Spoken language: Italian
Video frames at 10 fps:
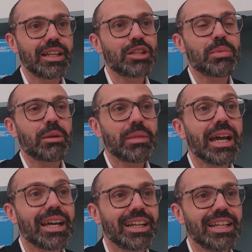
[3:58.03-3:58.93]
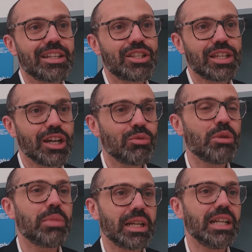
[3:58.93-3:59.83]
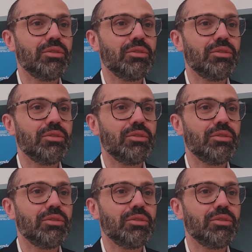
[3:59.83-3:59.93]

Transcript: risparmiare energia come pannelli